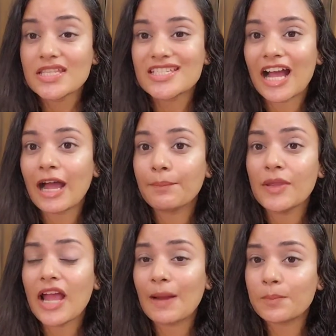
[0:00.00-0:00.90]
जहां पे
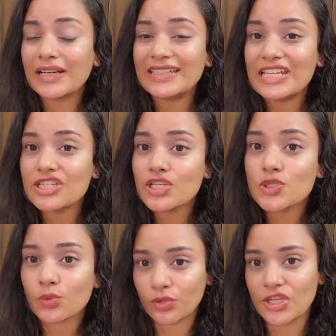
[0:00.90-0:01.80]
आपका नीचे
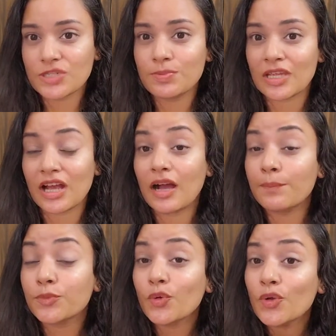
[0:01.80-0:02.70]
स्टोरेज भी है
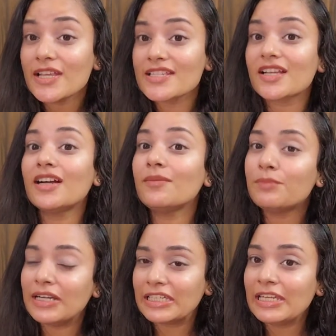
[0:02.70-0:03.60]
अब तो इसका
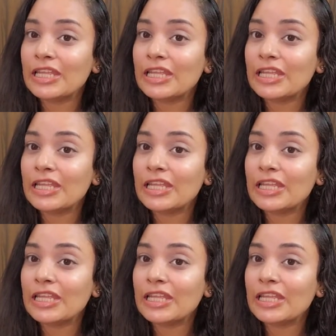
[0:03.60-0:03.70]
मल्टी